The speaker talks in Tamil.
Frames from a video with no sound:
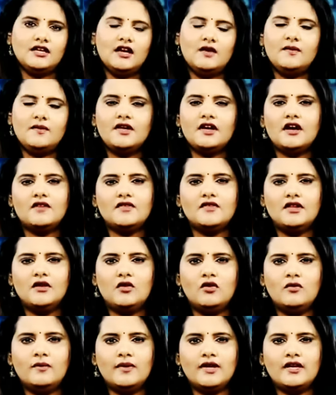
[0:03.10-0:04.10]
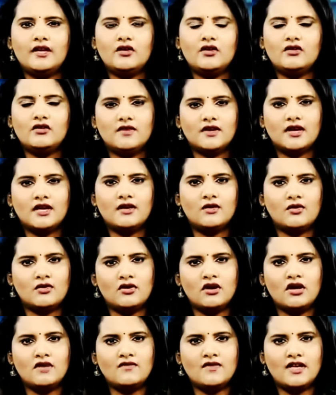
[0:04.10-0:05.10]
தென்னாப்பிரிக்காவில் ஓமைக்ரான் வகை
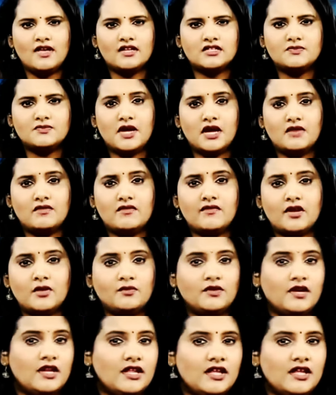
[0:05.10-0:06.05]
கொரோனா வைரஸ் பரவி வரும்